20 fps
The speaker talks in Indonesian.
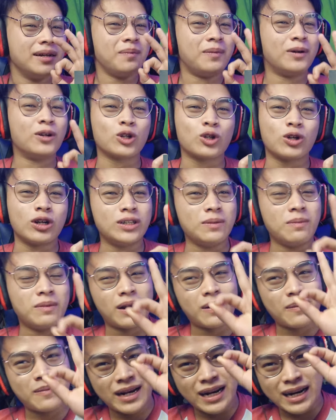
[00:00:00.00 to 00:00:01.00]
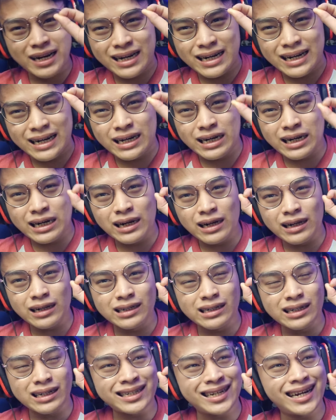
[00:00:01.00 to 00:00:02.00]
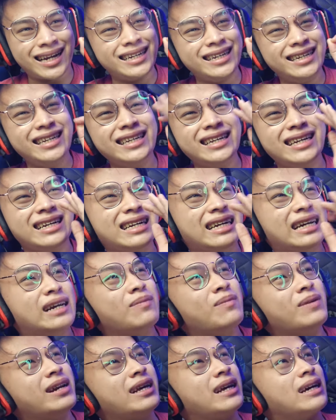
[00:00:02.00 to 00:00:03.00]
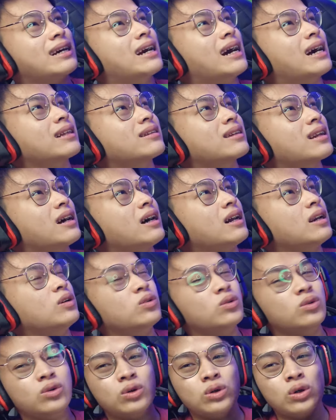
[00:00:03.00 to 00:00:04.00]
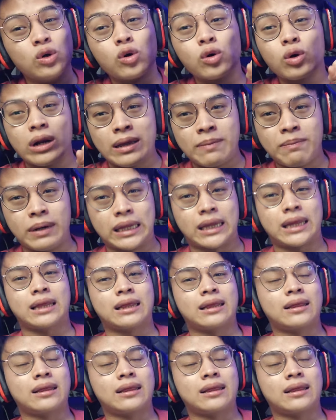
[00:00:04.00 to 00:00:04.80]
Menurut gue ini benar-benar kali ini gimana ya, gak terlalu ribet